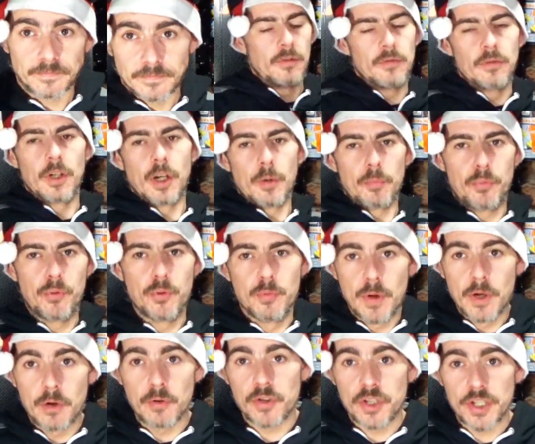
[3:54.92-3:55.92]
Voilà, plus
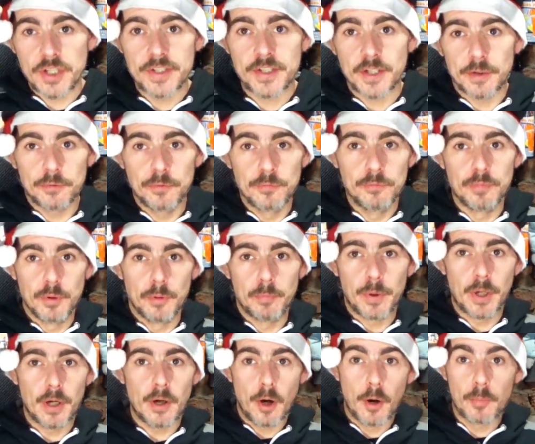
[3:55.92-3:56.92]
mélangé que ça, tu ne peux
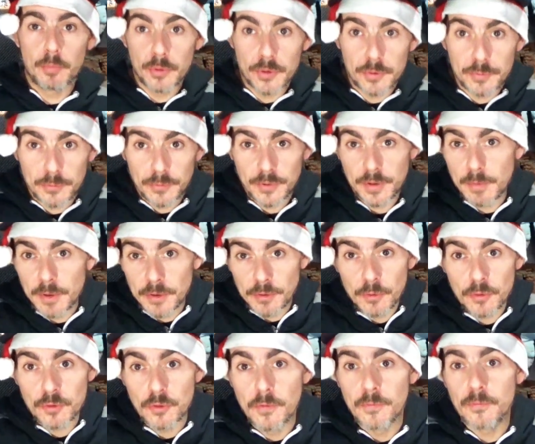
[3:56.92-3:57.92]
pas. En plus, c'est
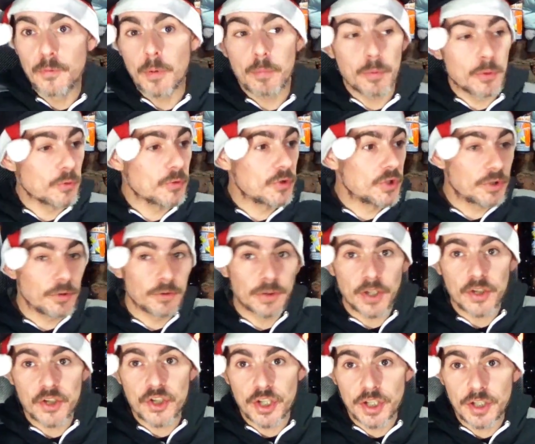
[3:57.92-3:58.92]
maintenant que je le vois pendant que j'étais en
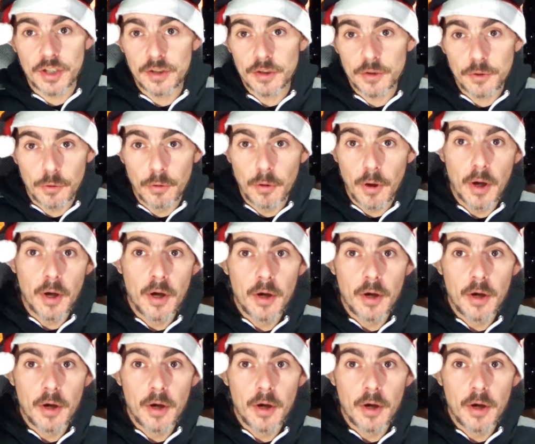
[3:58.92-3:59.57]
train de shaker que